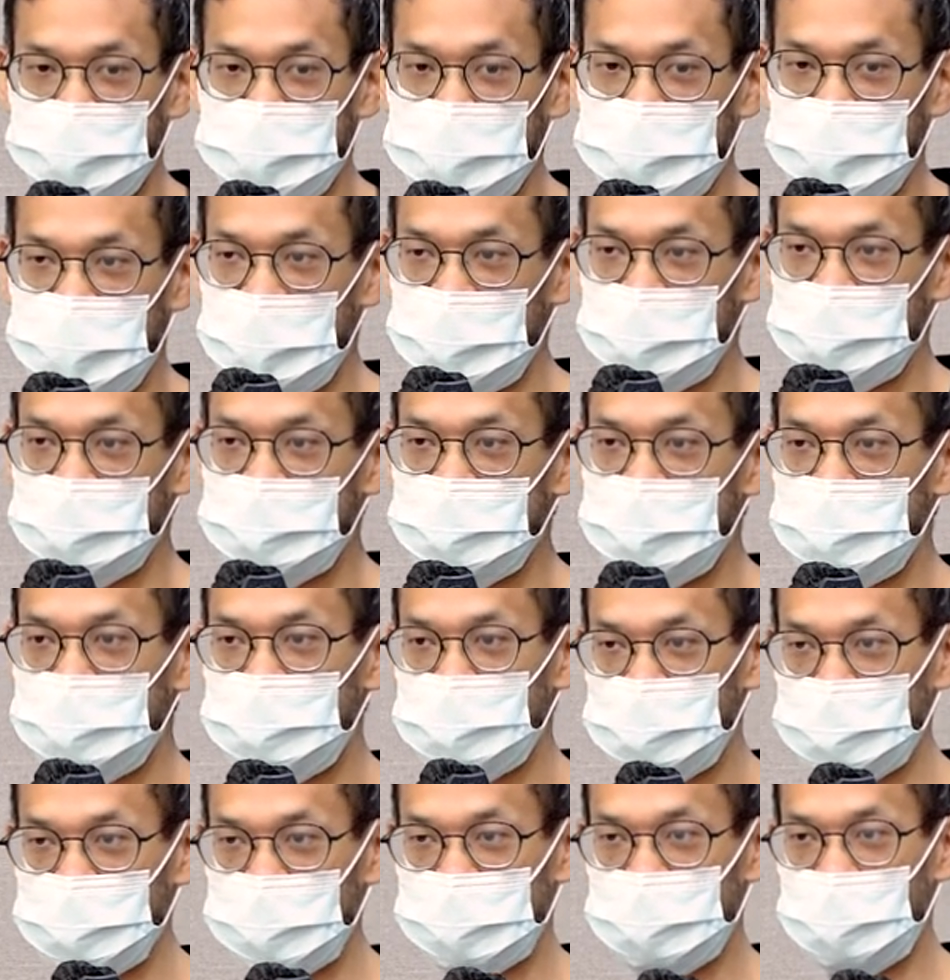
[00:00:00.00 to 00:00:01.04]
就是你要
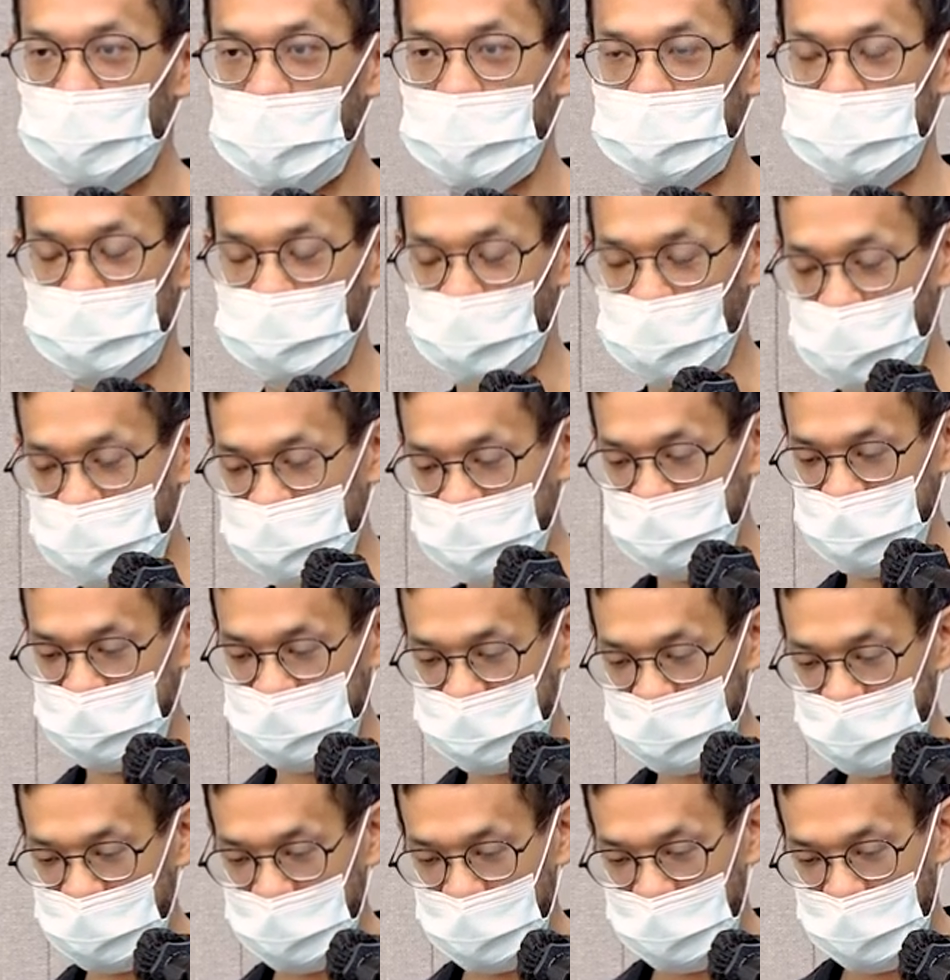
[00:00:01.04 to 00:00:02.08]
初始化一个环
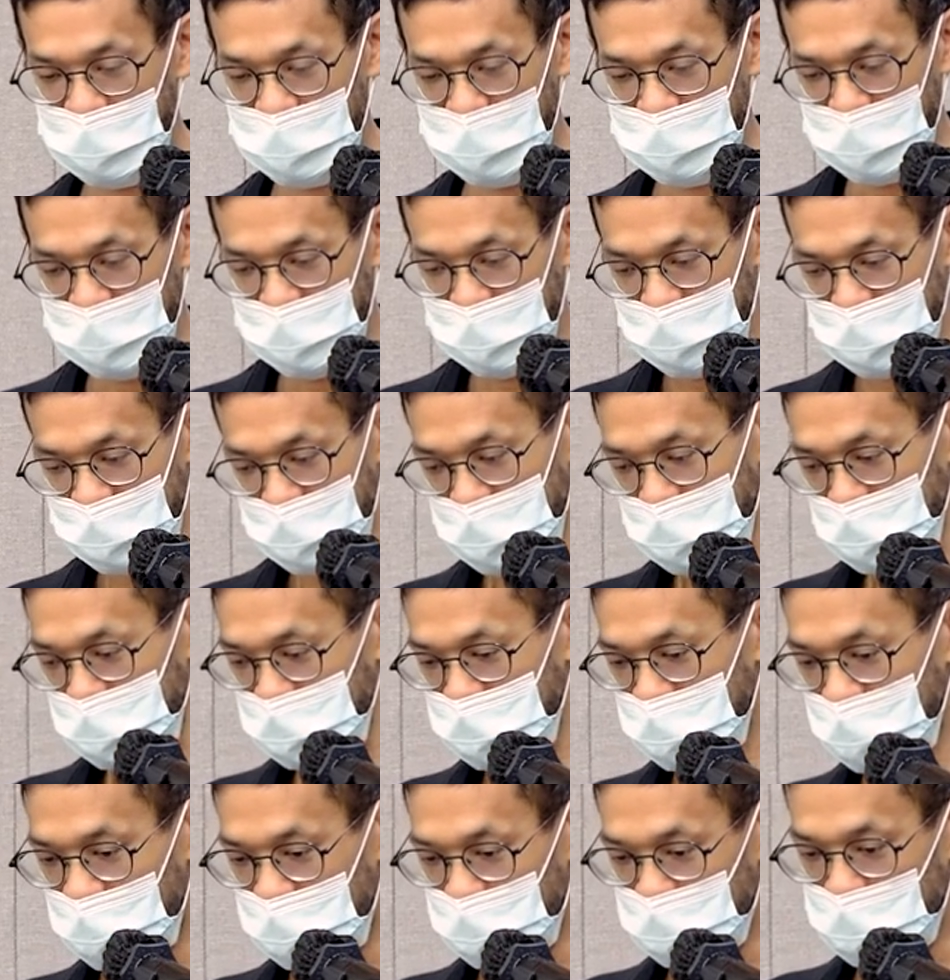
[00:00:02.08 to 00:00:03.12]
境。
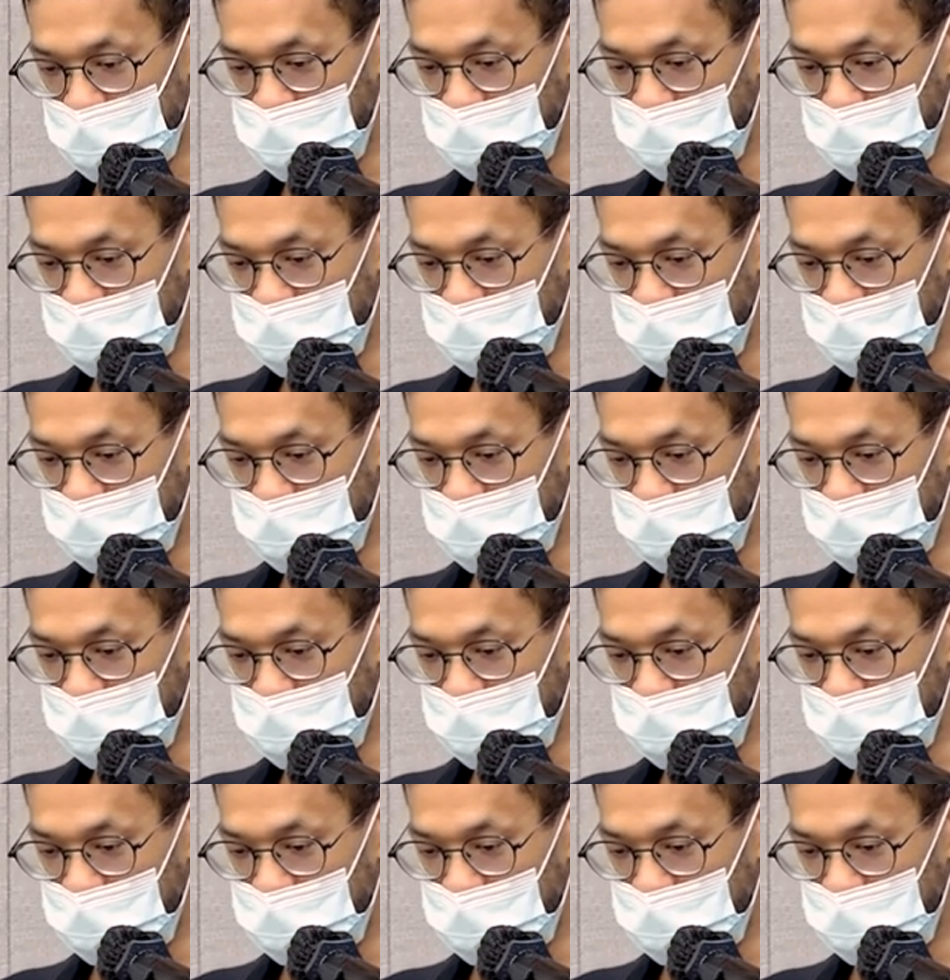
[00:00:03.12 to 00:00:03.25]
那我